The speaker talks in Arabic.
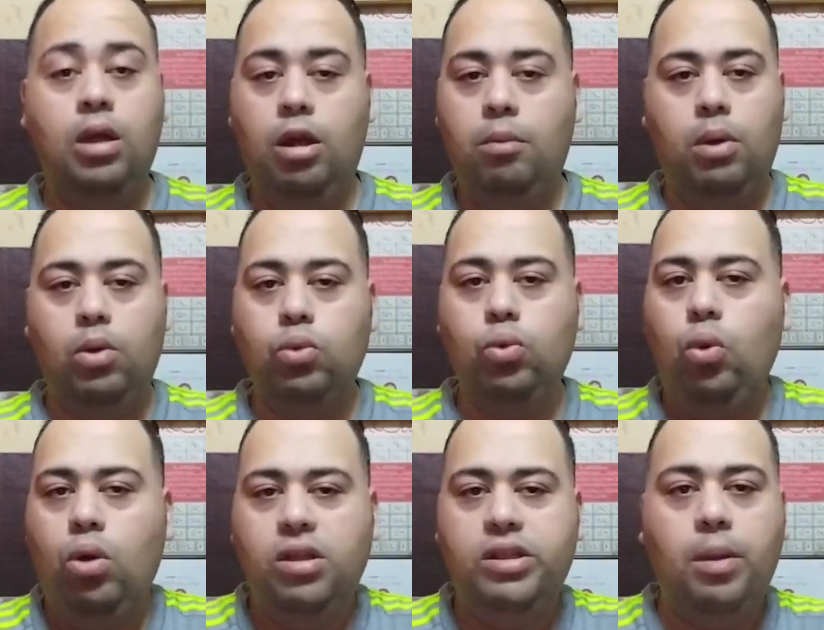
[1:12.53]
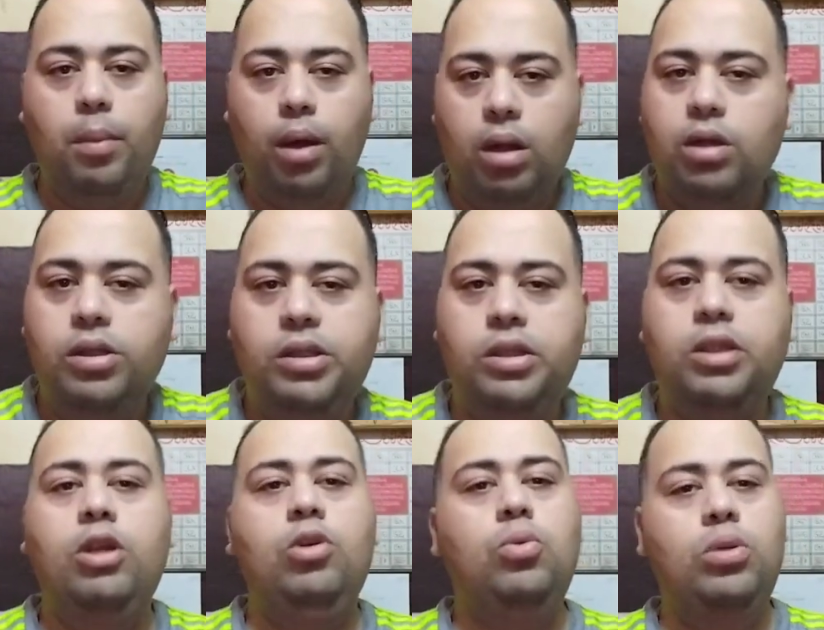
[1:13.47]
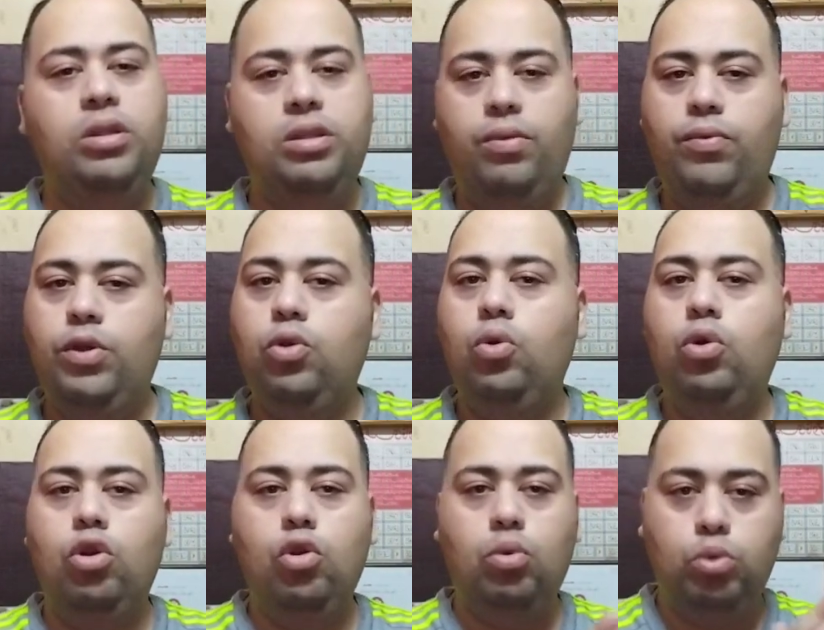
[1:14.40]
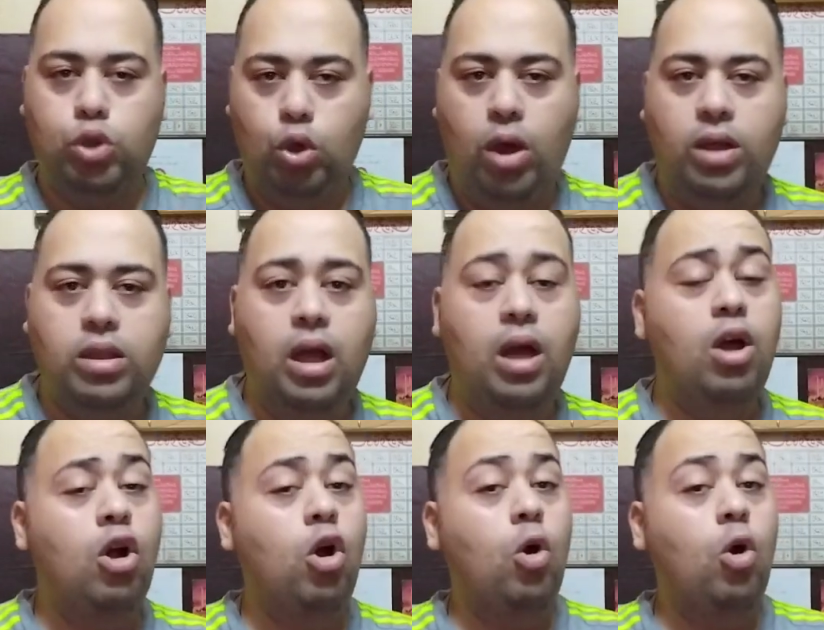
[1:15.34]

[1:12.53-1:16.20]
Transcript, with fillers: الموضوع لسه مخلصش ولسه في كل يوم شهداء